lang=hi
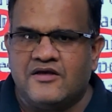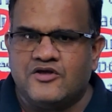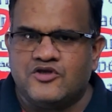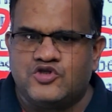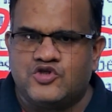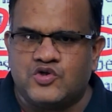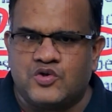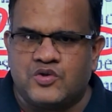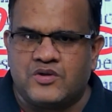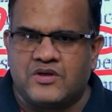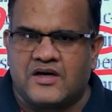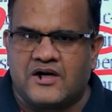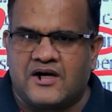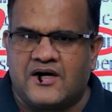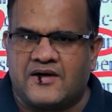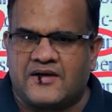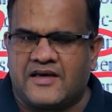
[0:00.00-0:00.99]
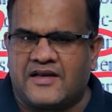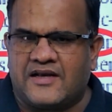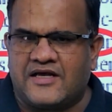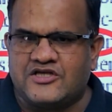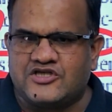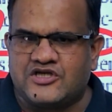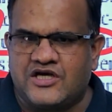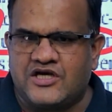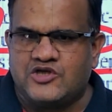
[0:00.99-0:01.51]
जो आ, कहना
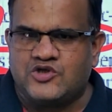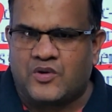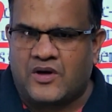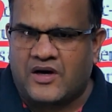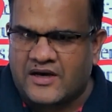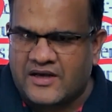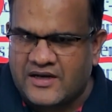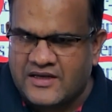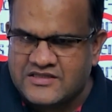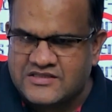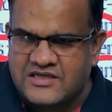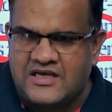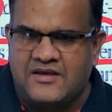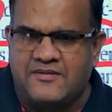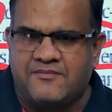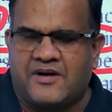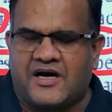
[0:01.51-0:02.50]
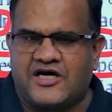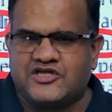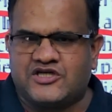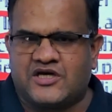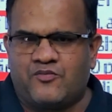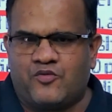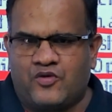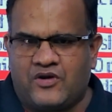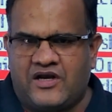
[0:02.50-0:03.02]
चाहिए जो अंग्रेजी भाषा
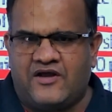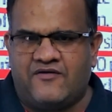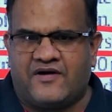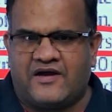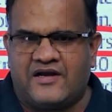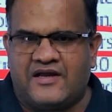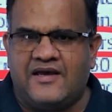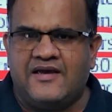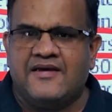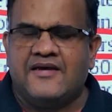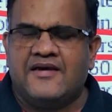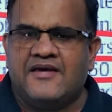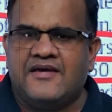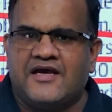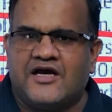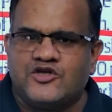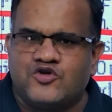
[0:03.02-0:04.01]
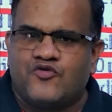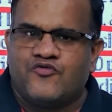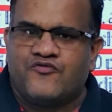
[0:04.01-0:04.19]
बोलने वाले या जो